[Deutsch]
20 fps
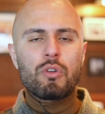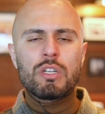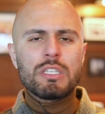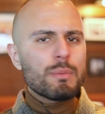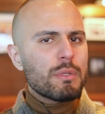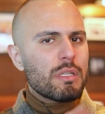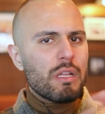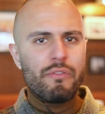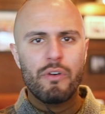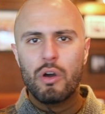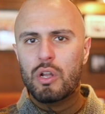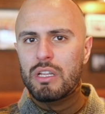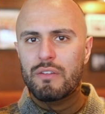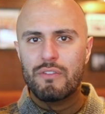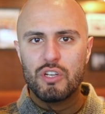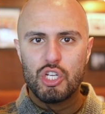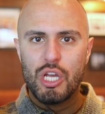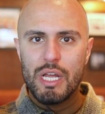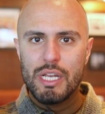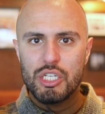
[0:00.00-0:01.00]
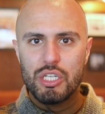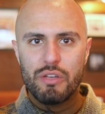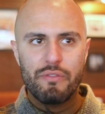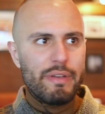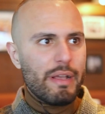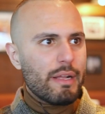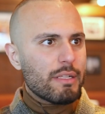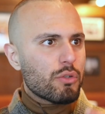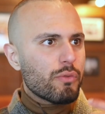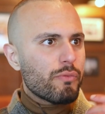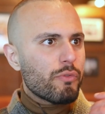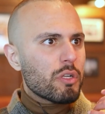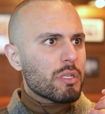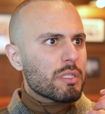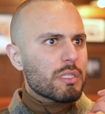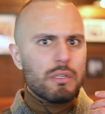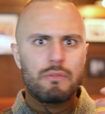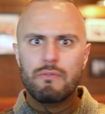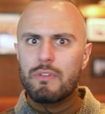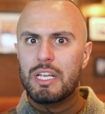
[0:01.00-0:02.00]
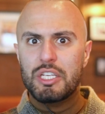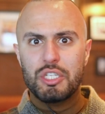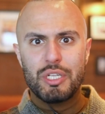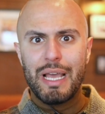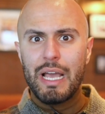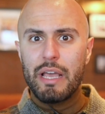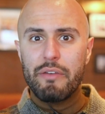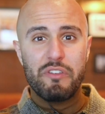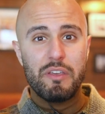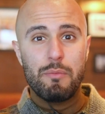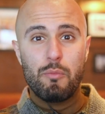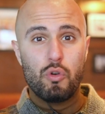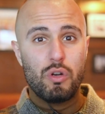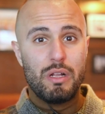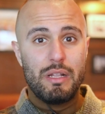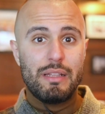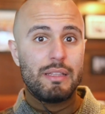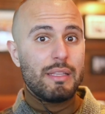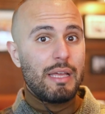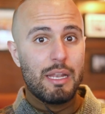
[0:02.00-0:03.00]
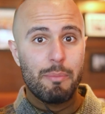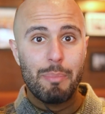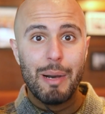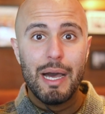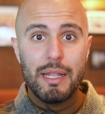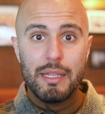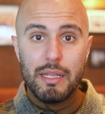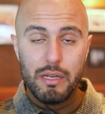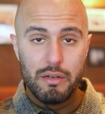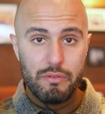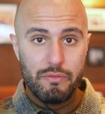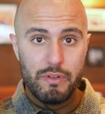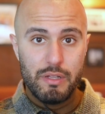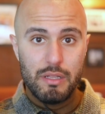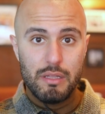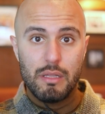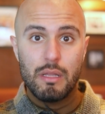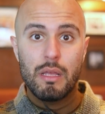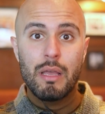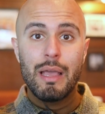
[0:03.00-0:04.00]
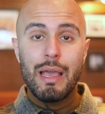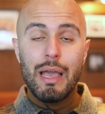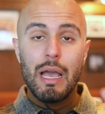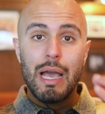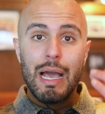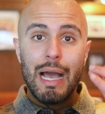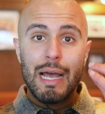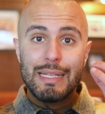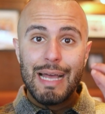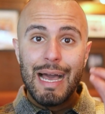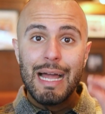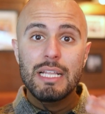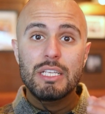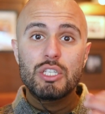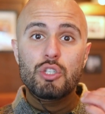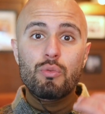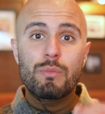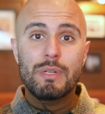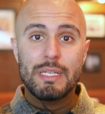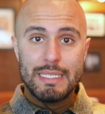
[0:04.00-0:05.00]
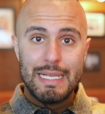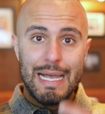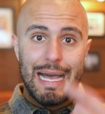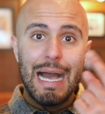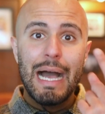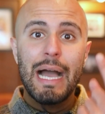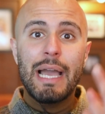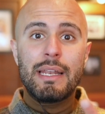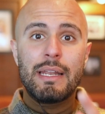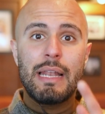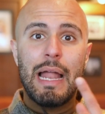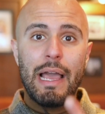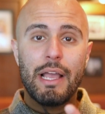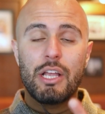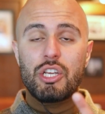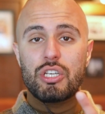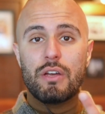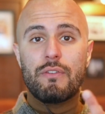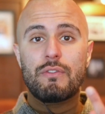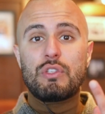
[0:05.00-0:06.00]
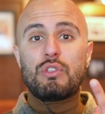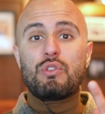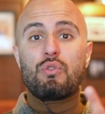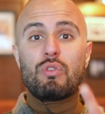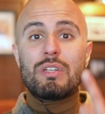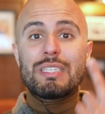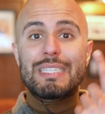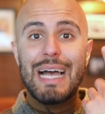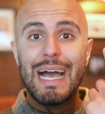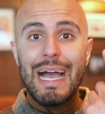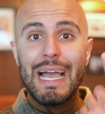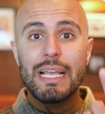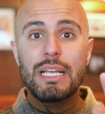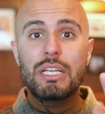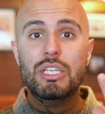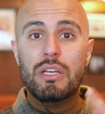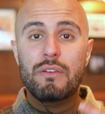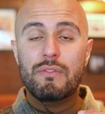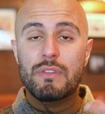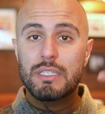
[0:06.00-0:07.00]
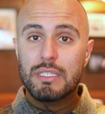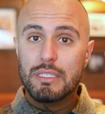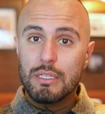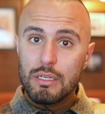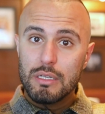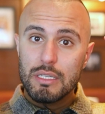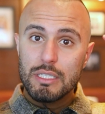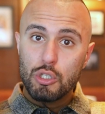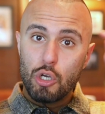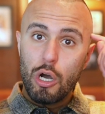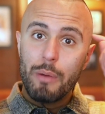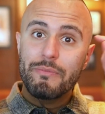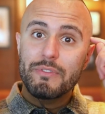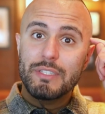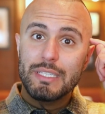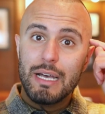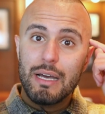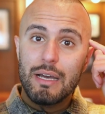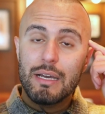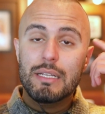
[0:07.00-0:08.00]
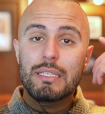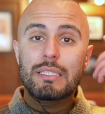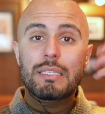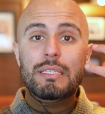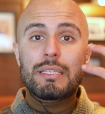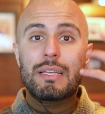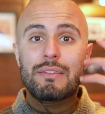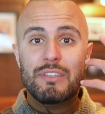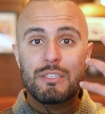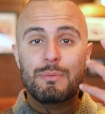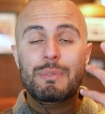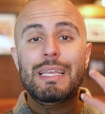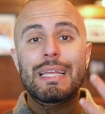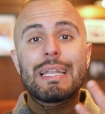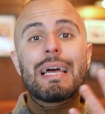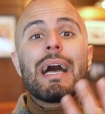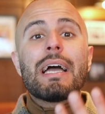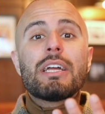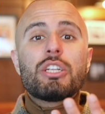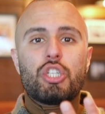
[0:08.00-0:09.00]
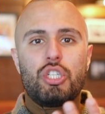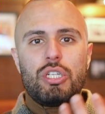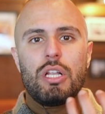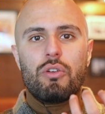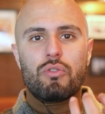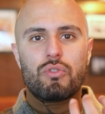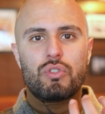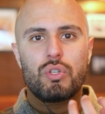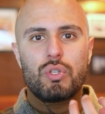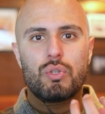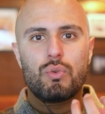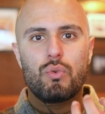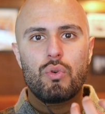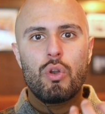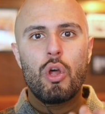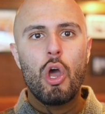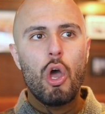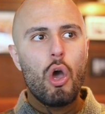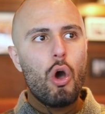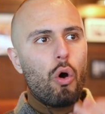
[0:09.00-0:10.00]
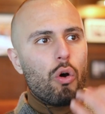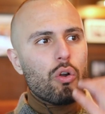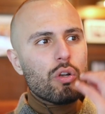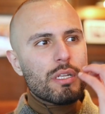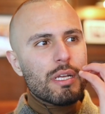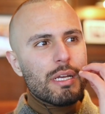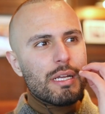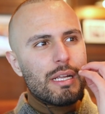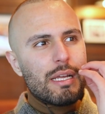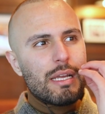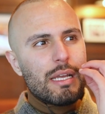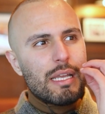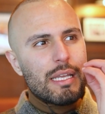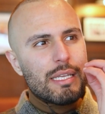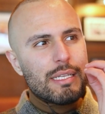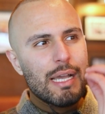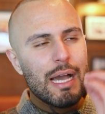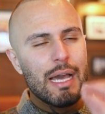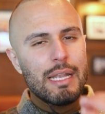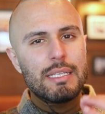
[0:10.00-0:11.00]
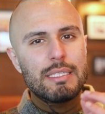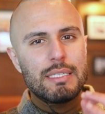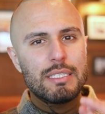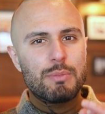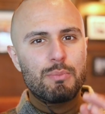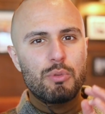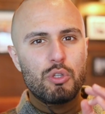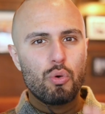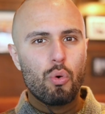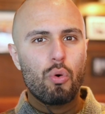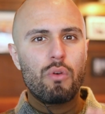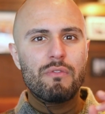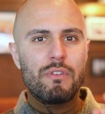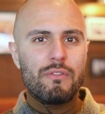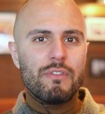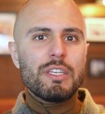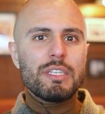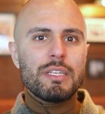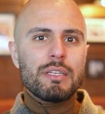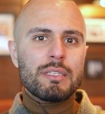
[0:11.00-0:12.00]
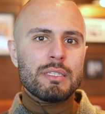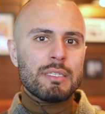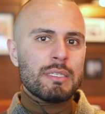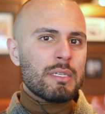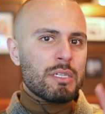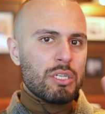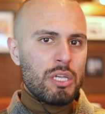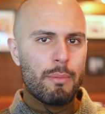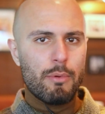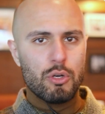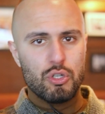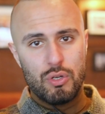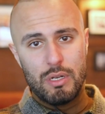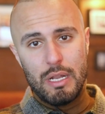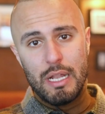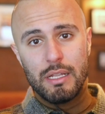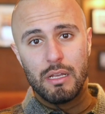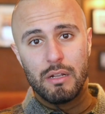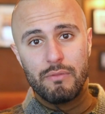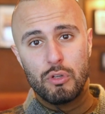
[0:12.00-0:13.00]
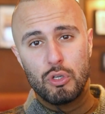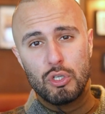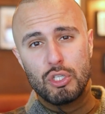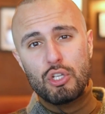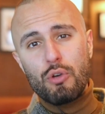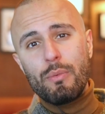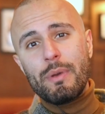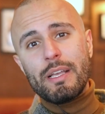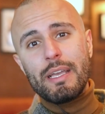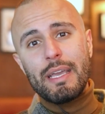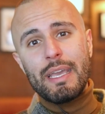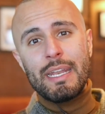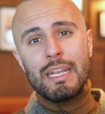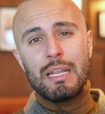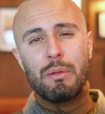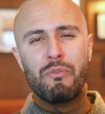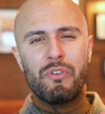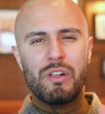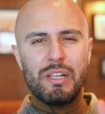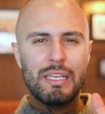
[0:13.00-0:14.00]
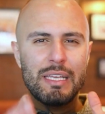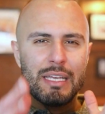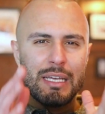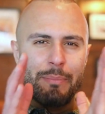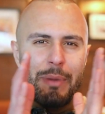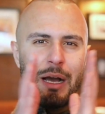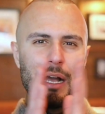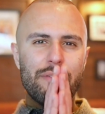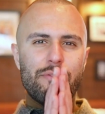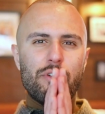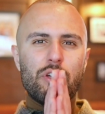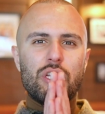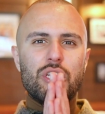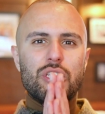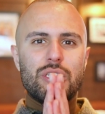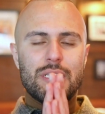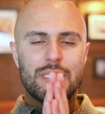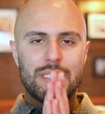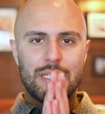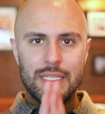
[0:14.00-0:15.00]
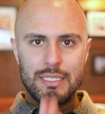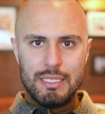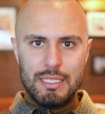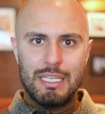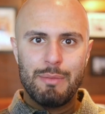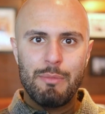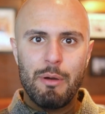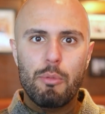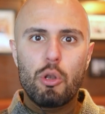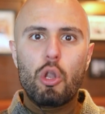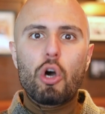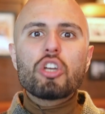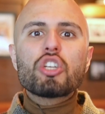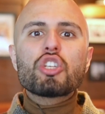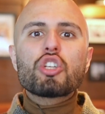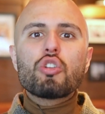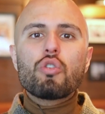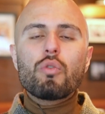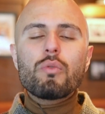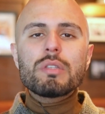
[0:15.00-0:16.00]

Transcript: Und das mit einer Frau, die dir wahrscheinlich gefällt. Du würdest in vielleicht drei, vier Monaten deine Partnerin finden. Hat alles nur mit dieser einen Eigenschaft zu tun. Diese Eigenschaft ist, eine, ist Kopfsache. Das ist, hat das mit deiner Einstellung zu tun. Und ich kann es nicht betonen, wie wichtig das ist. Ich habe auch schon in anderen Videos darüber geredet, aber ich will hier mal wirklich das ganze Thema beleuchten.